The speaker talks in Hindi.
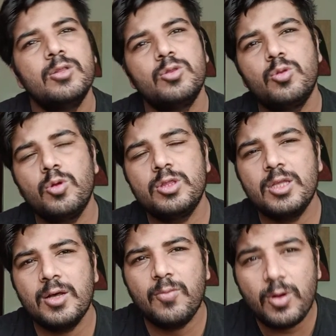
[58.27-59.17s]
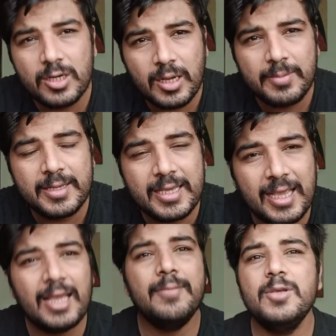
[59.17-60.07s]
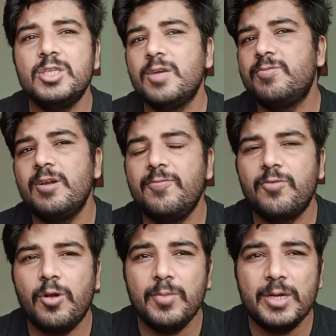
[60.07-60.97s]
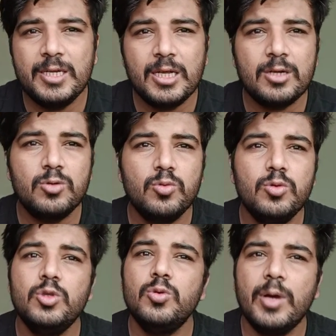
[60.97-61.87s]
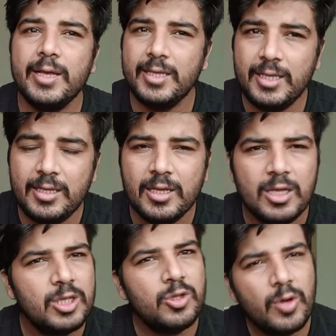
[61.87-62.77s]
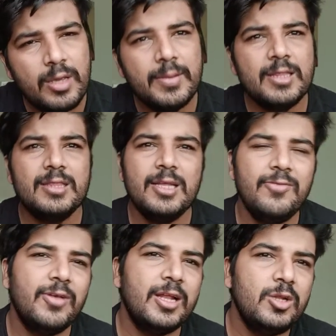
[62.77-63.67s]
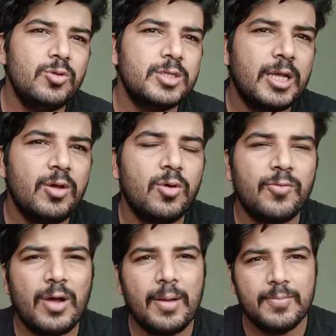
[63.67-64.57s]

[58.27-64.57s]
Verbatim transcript: तो द वर्ल्ड कप कैन बी शिफ्टेड फ्रॉम इंडिया टू यू आई में तीन वेन्यूज़ हैं और वहाँ